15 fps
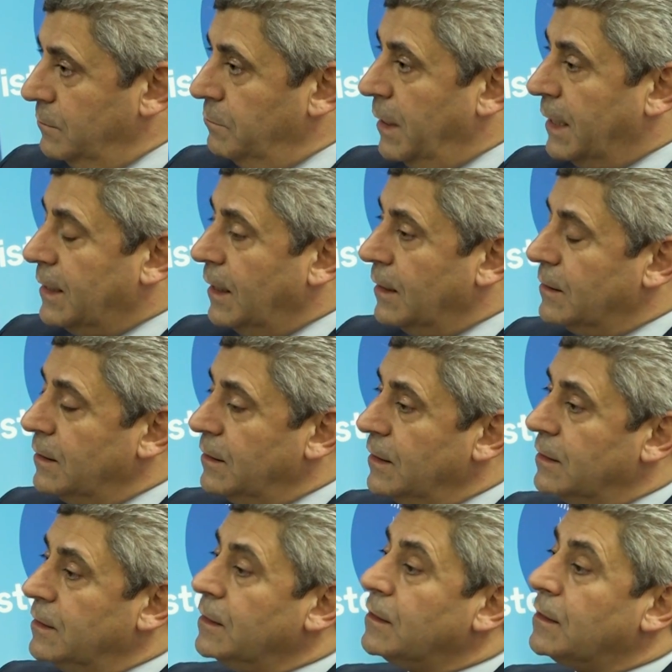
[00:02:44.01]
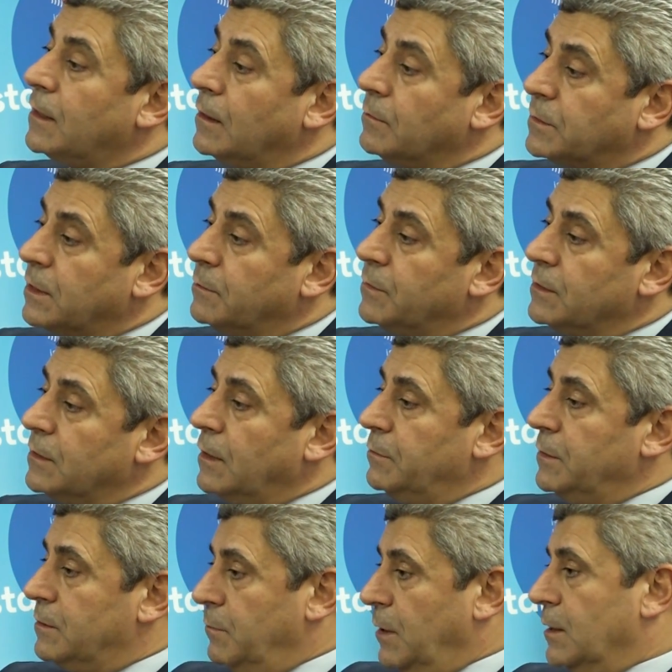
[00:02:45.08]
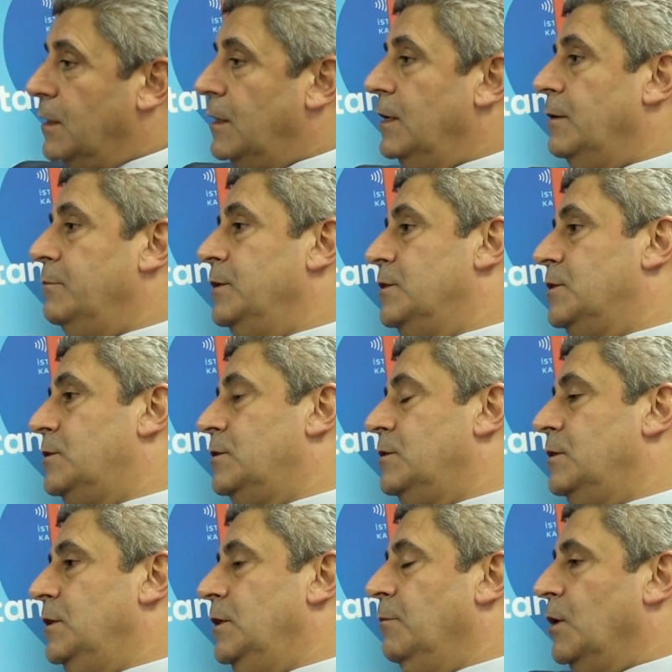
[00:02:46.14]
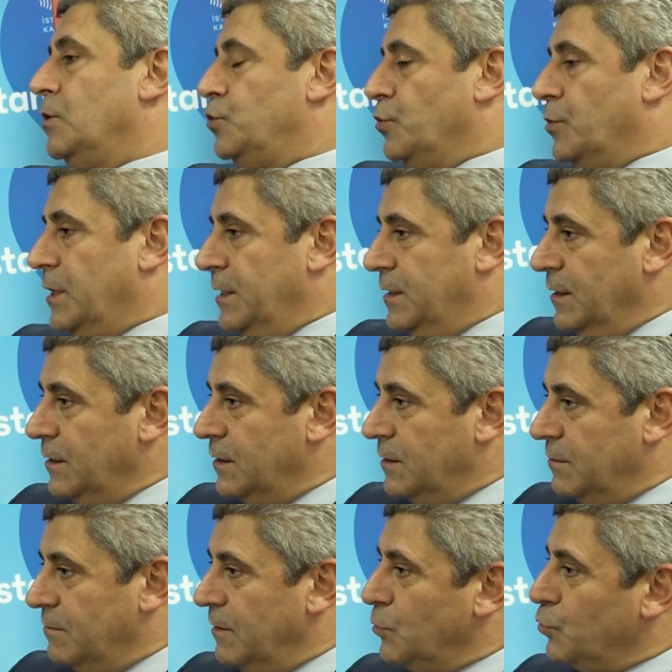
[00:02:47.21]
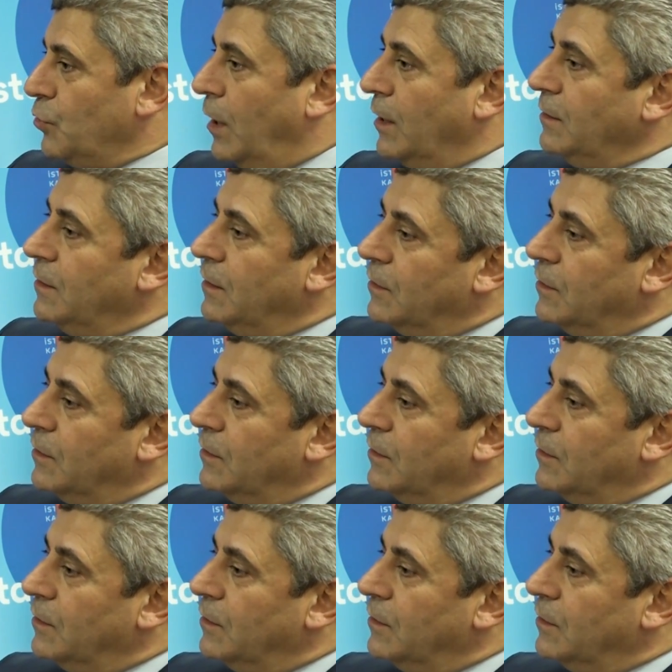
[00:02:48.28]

beklentilerinin kapsamında bir markaya bir imaj yükledik ve şu an